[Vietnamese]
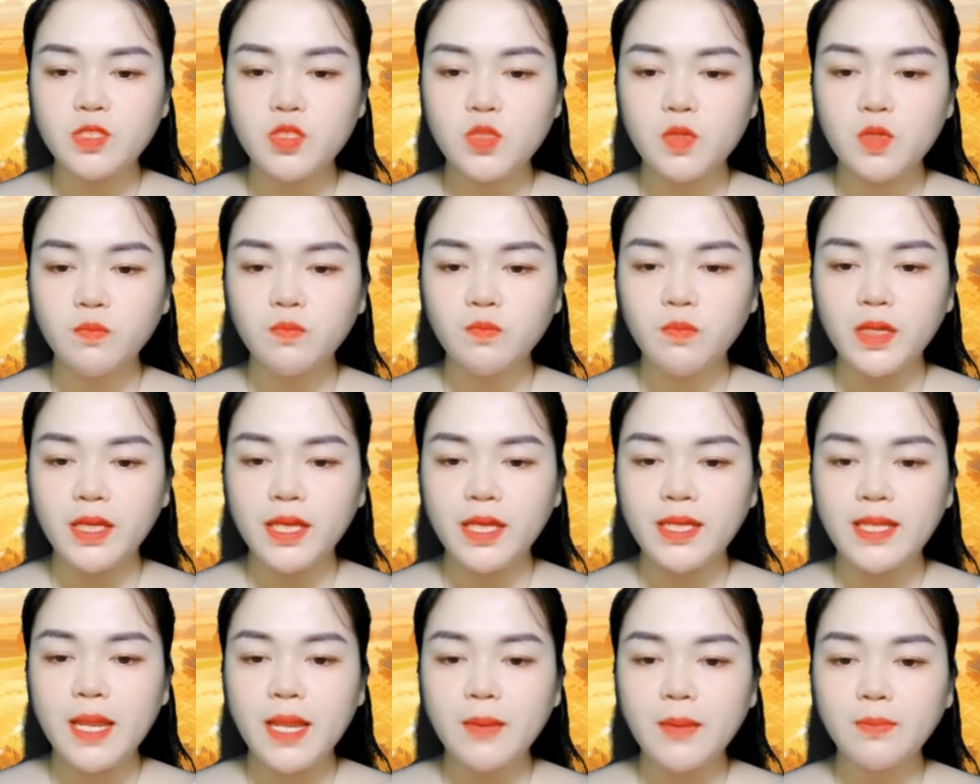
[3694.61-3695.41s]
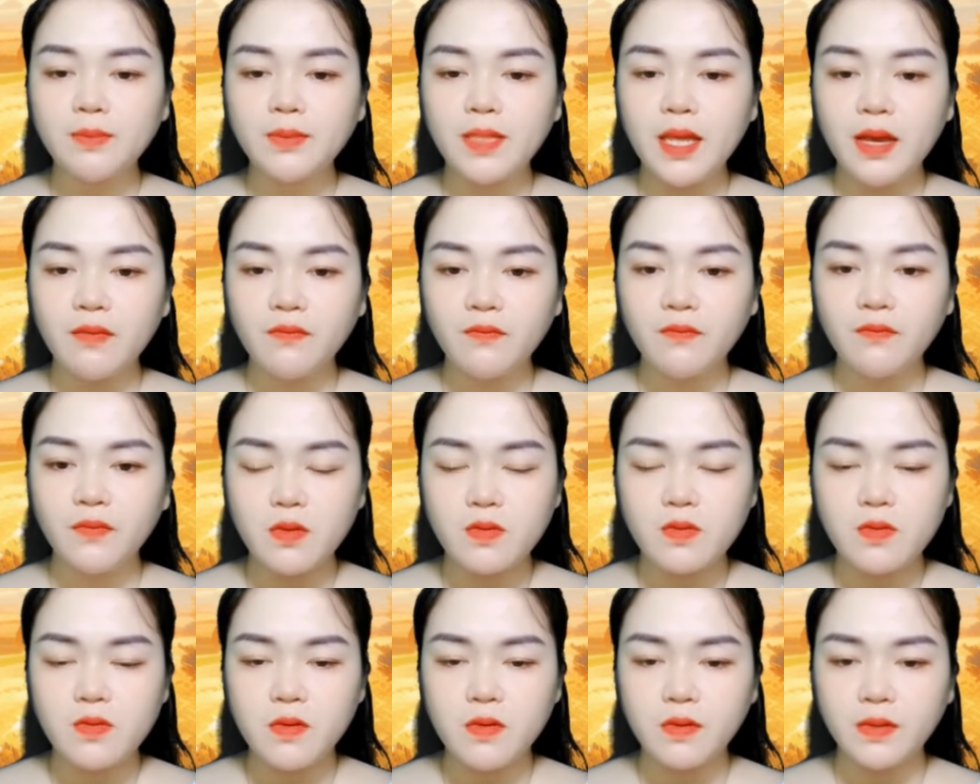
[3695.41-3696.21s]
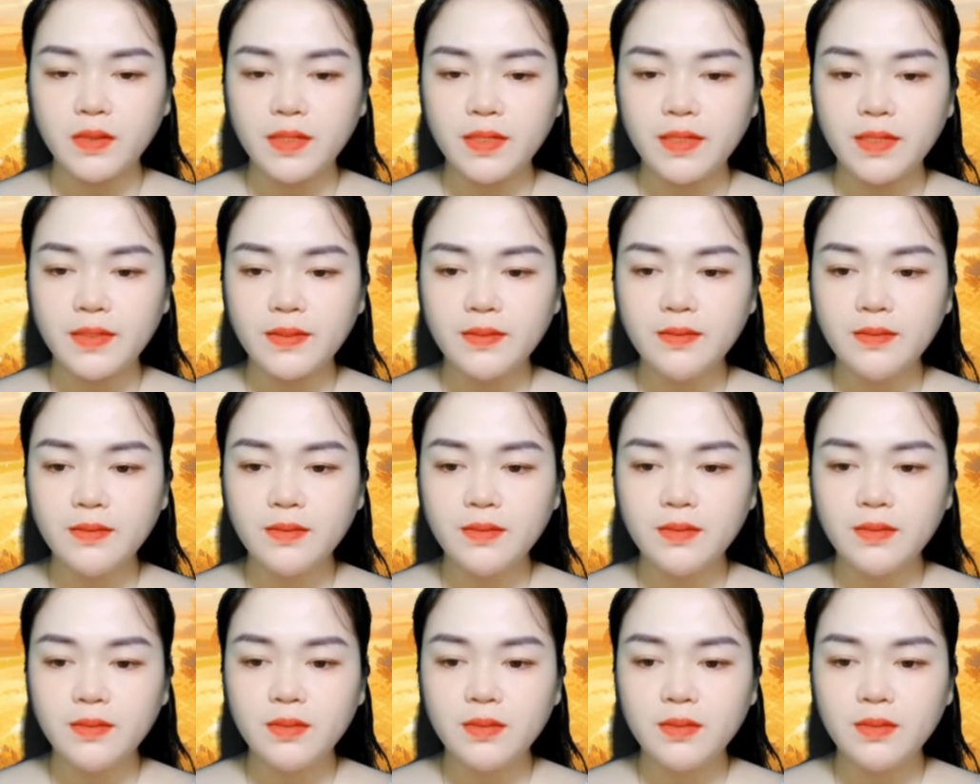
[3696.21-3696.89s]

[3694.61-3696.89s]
Khương Thư Ly thầm mỉm cười với Nhạc Đình.